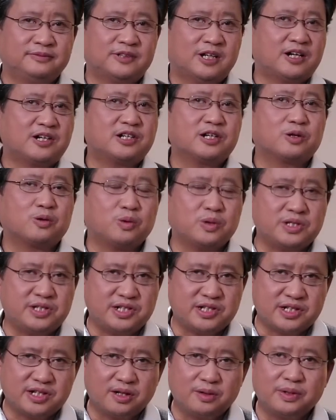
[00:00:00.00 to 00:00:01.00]
而是国
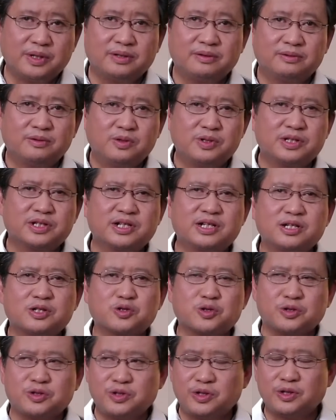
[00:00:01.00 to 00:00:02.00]
际社会，或者更
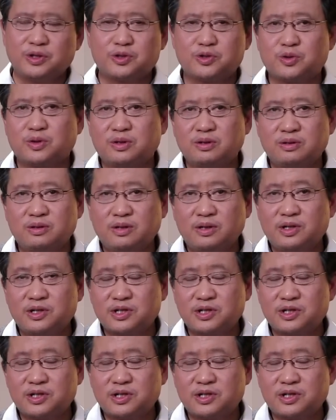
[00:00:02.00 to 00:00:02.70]
准确的说，